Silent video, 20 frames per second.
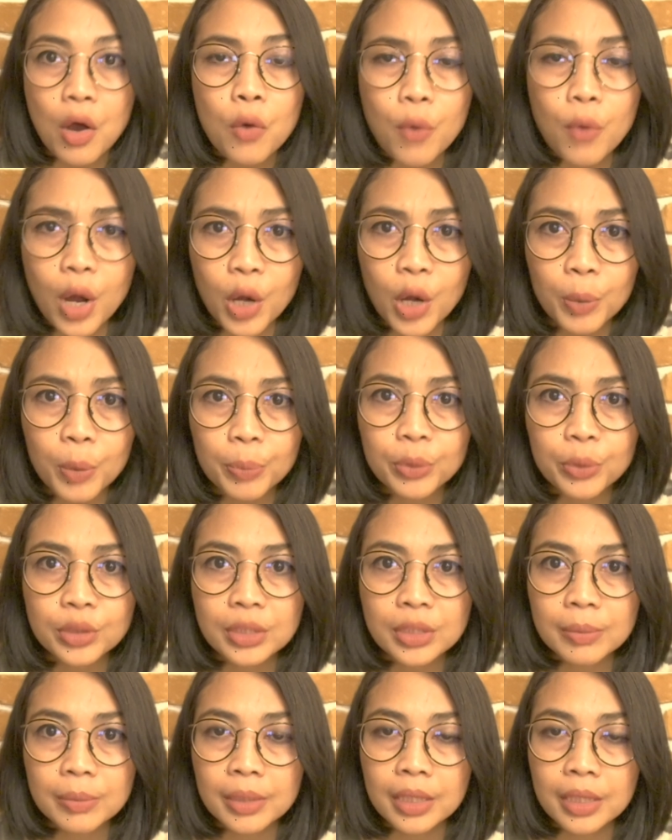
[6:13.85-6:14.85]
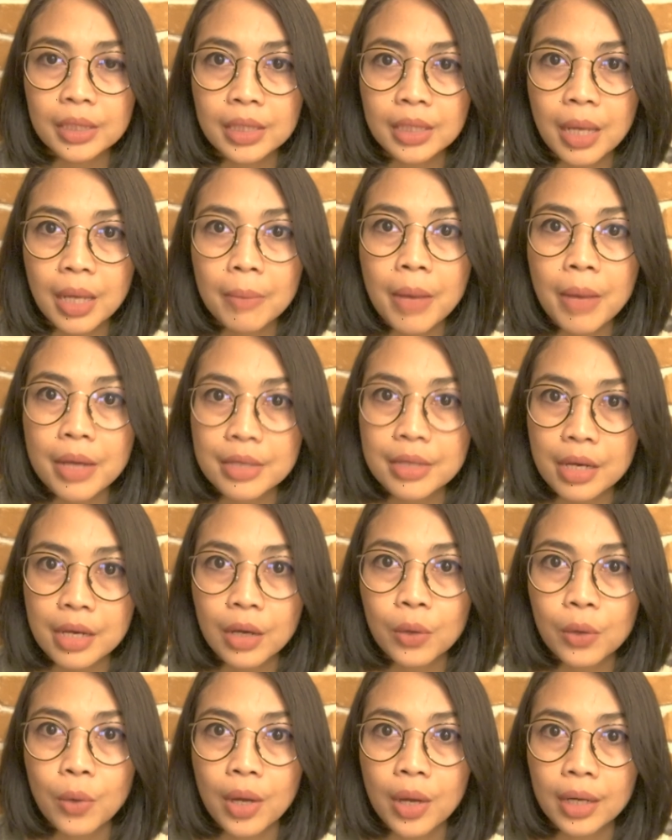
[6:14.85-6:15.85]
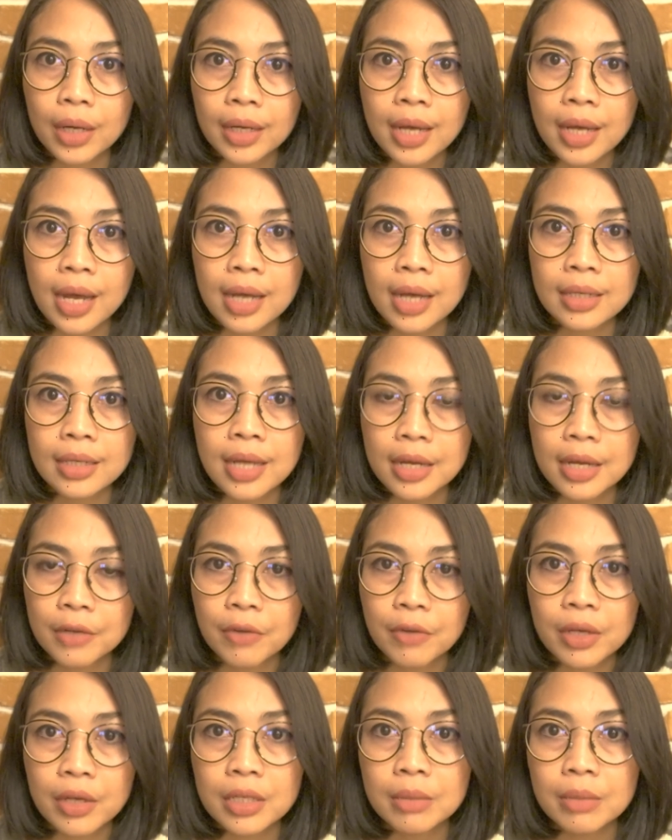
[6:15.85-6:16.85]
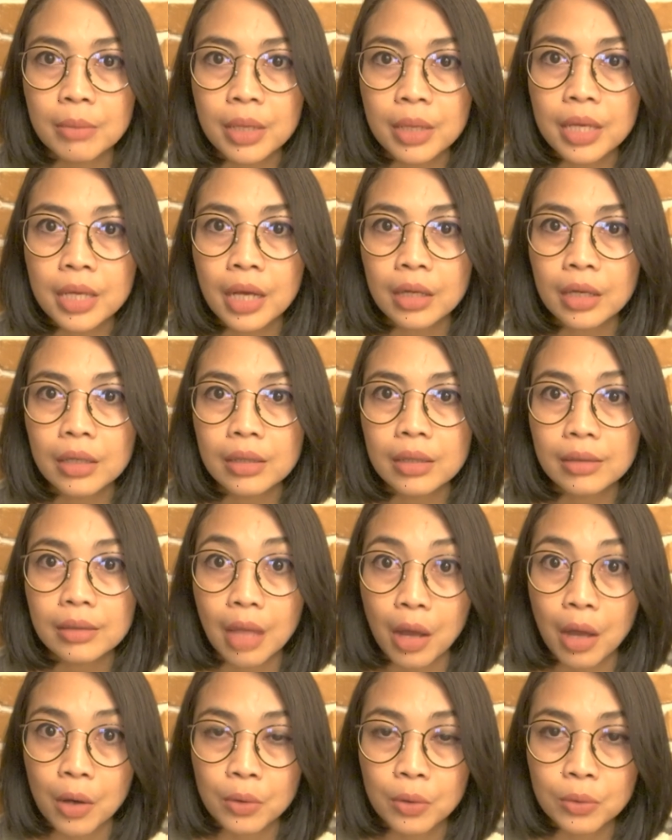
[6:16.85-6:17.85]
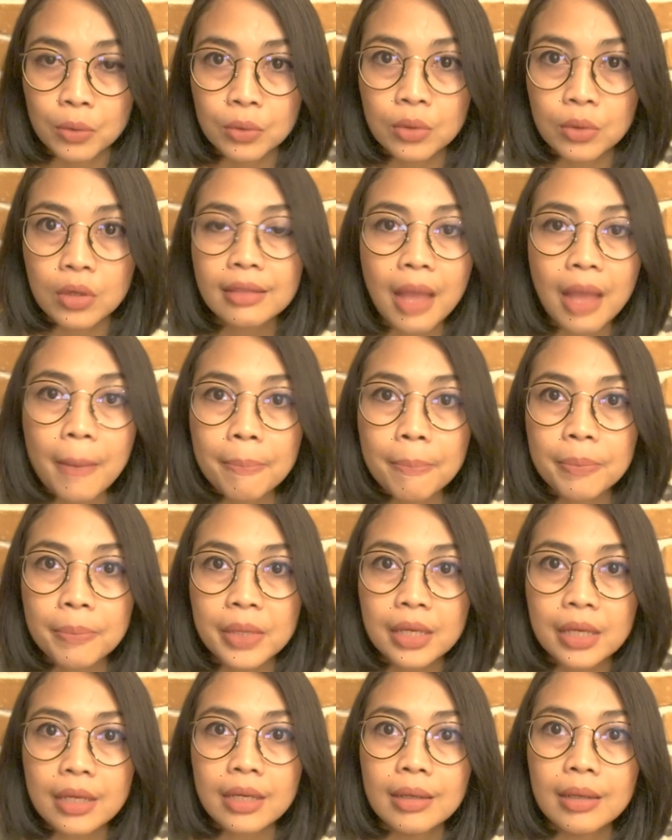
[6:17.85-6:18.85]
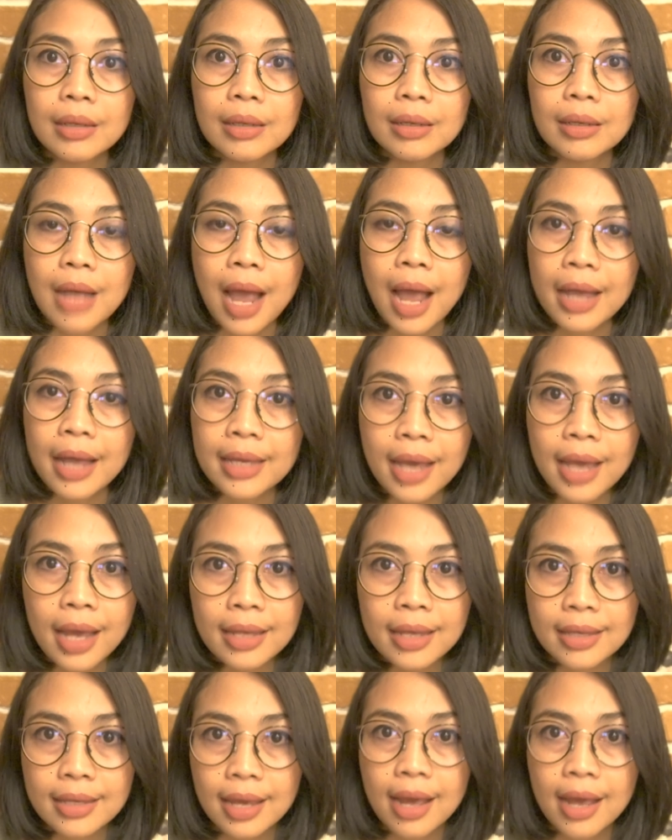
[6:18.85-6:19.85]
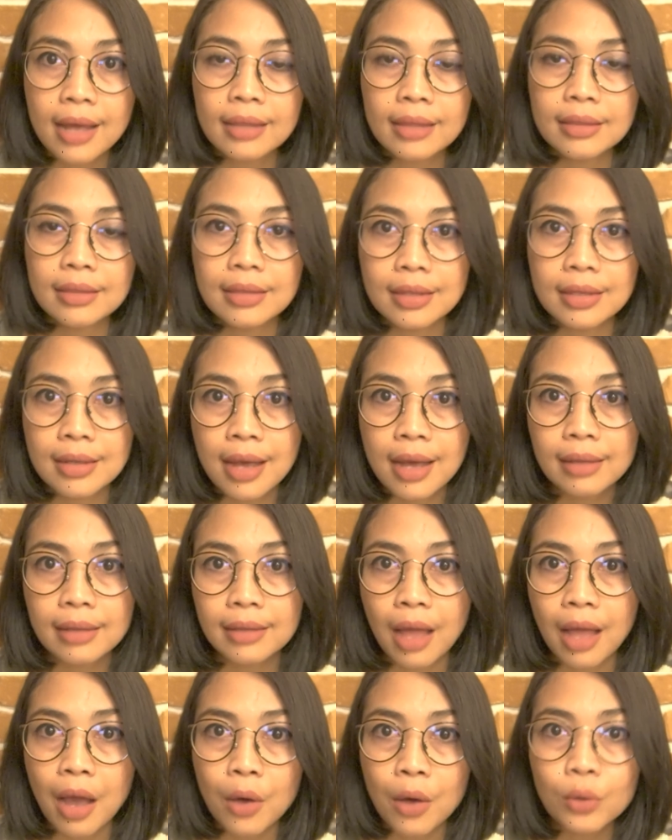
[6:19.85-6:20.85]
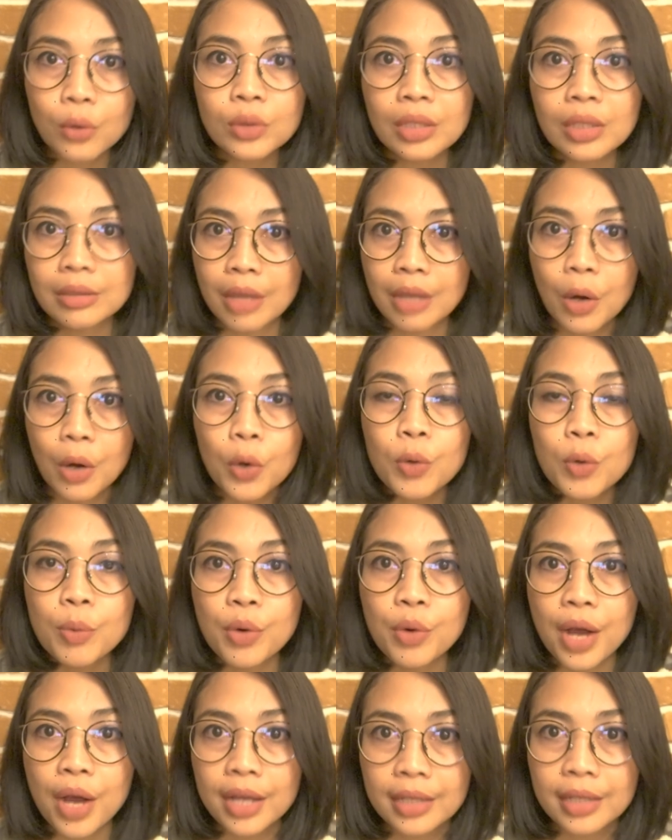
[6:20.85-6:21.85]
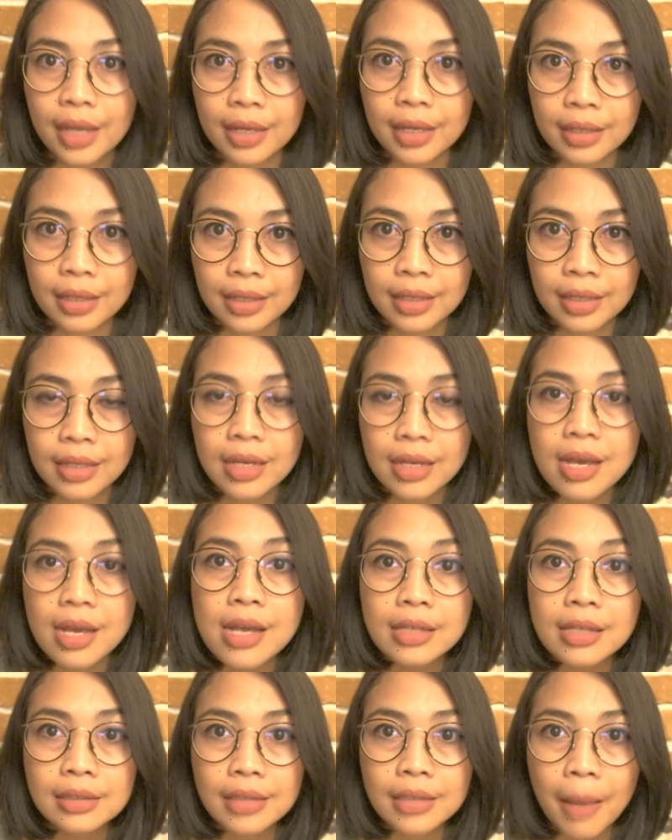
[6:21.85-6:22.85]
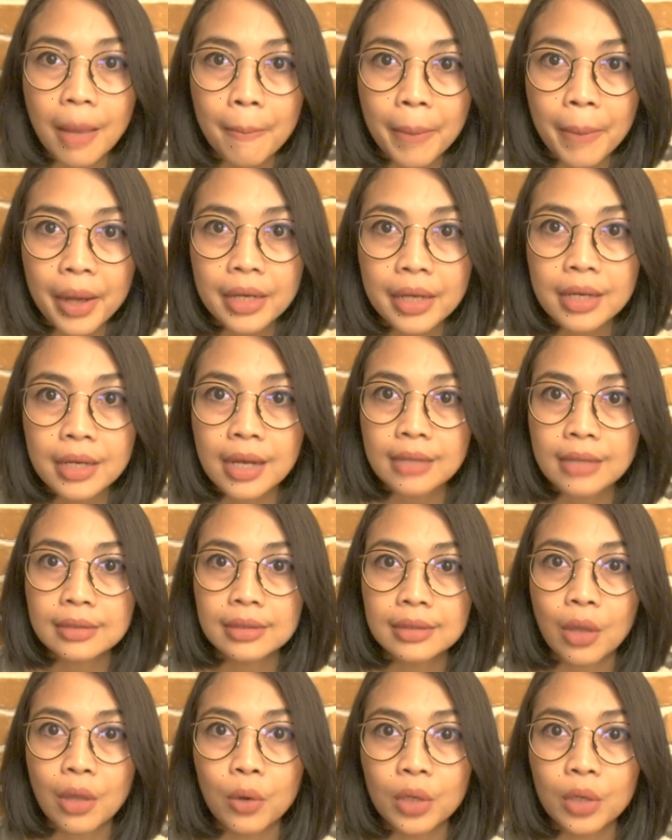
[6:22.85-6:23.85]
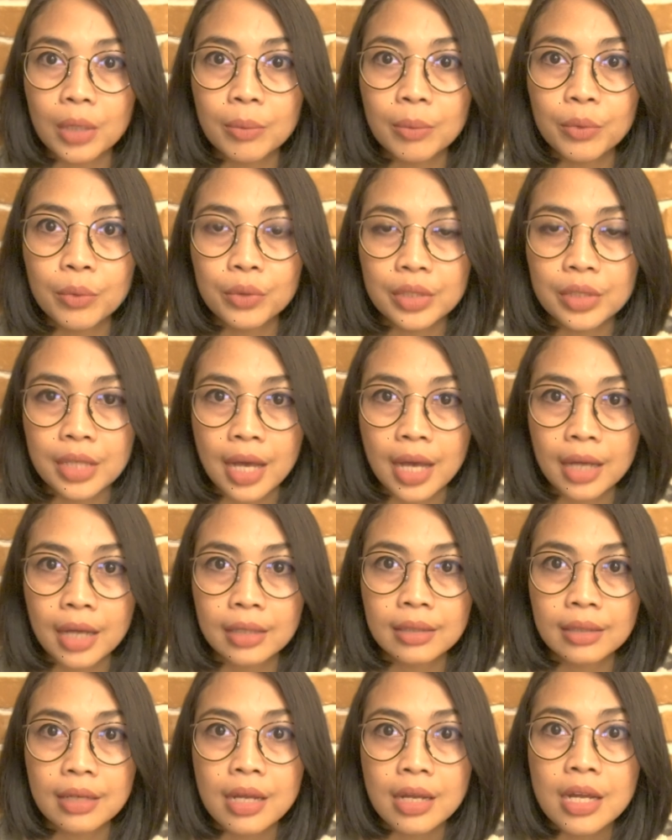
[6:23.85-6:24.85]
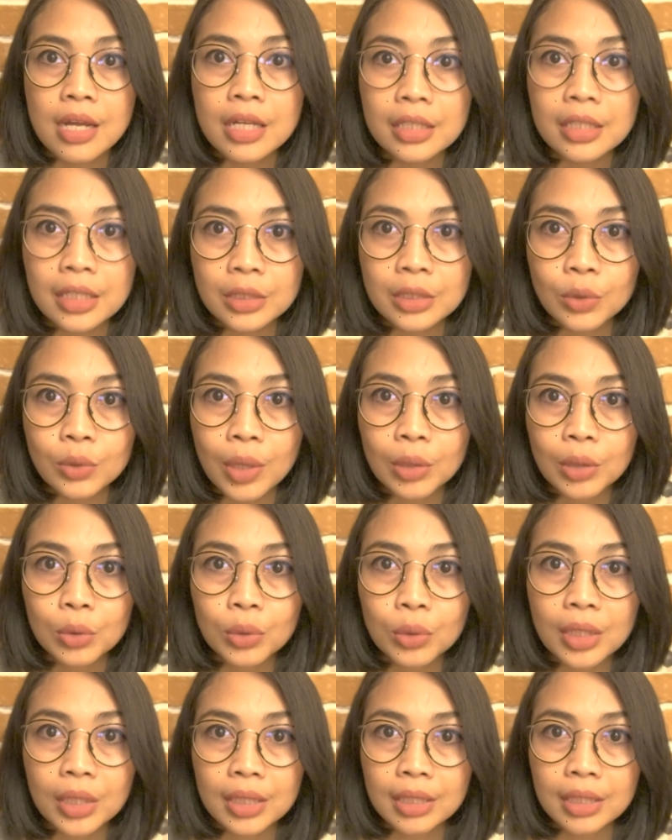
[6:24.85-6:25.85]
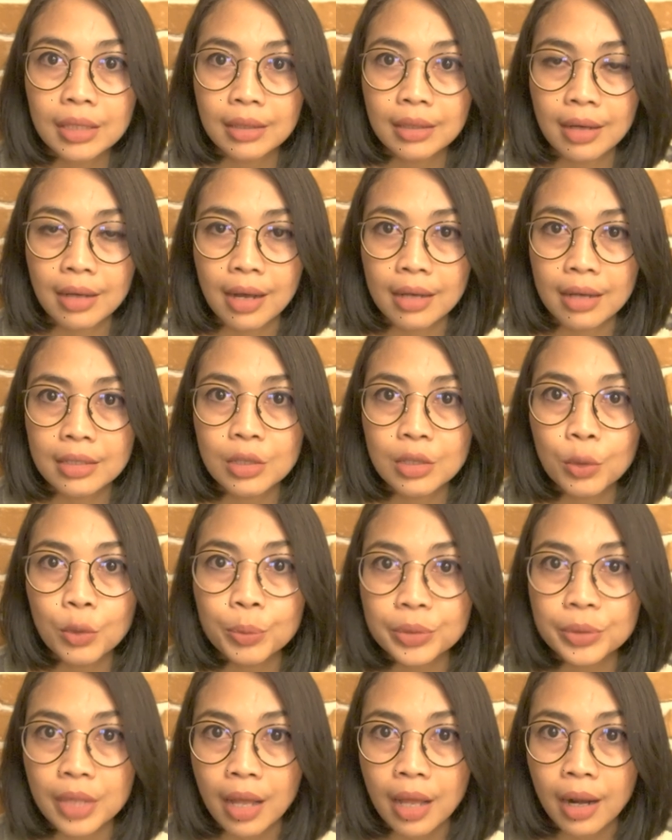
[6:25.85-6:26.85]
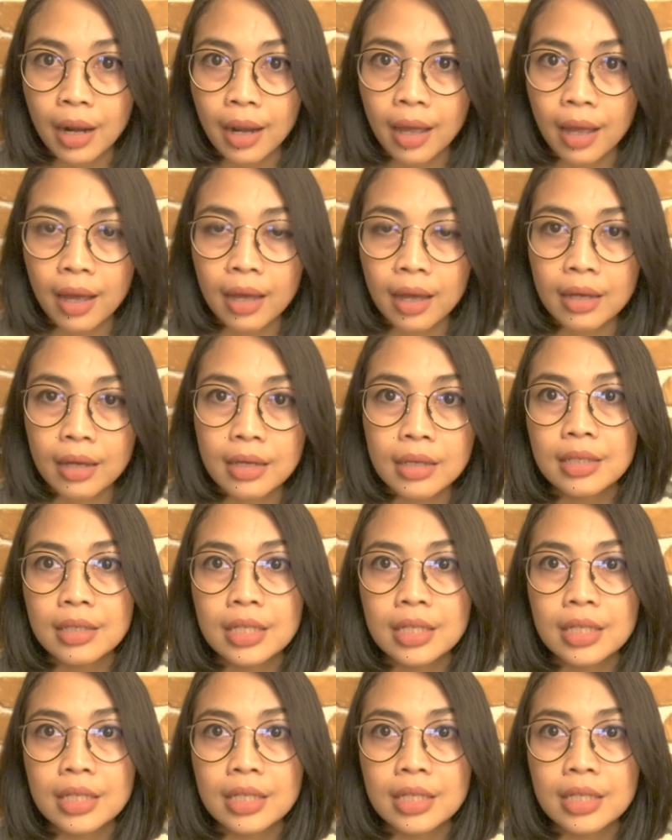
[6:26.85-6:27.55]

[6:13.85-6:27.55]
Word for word: Walaupun sebenarnya banyak keluarga dari Fadime yang tahu, tapi ayahnya tidak tahu tentang hubungannya ini sampai dengan setahun kemudian di suatu ketika di Uppsala